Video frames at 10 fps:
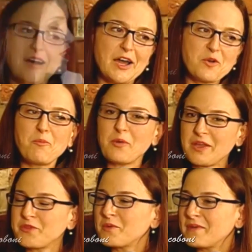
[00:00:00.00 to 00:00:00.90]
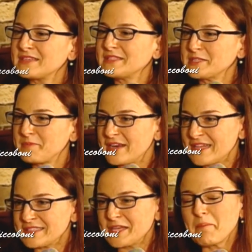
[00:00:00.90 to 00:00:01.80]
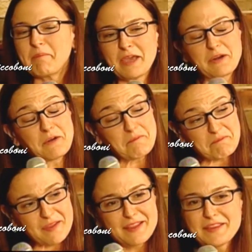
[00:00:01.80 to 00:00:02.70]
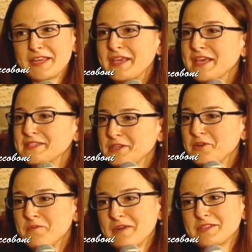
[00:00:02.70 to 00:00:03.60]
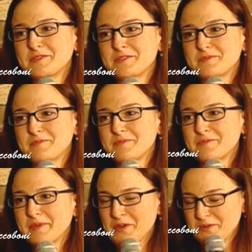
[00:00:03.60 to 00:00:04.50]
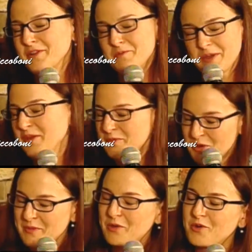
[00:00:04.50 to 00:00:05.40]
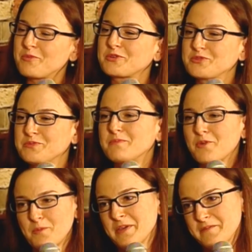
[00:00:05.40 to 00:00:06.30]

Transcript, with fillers: hay un poquito más de esperanza, pero tiene que hacerlo más, mejor, lo, mejor por su propia